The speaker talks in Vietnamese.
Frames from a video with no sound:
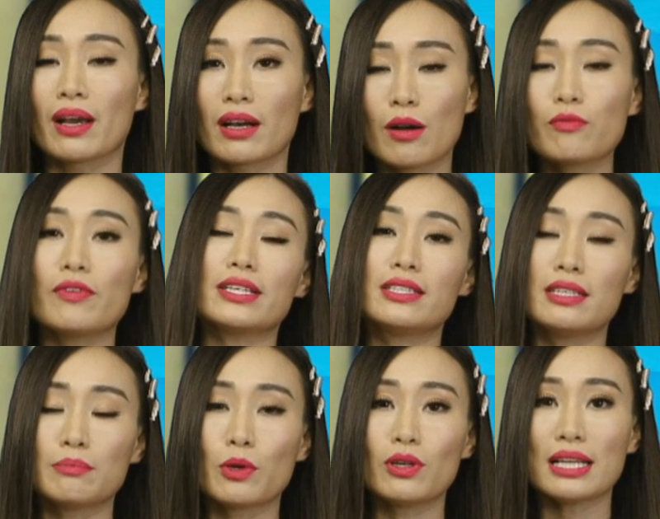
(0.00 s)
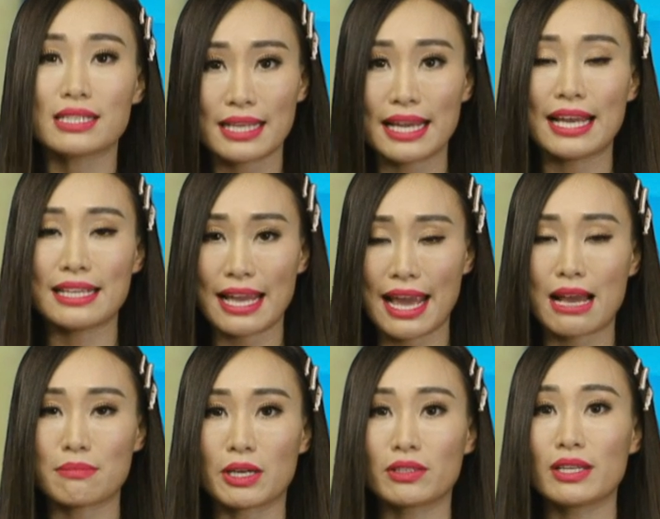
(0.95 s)
không phải chỉ mỗi là xe
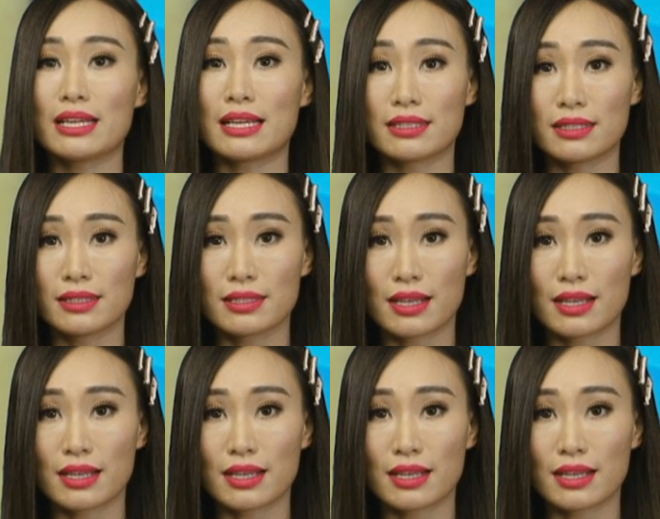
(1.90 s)
nhà mà có thể là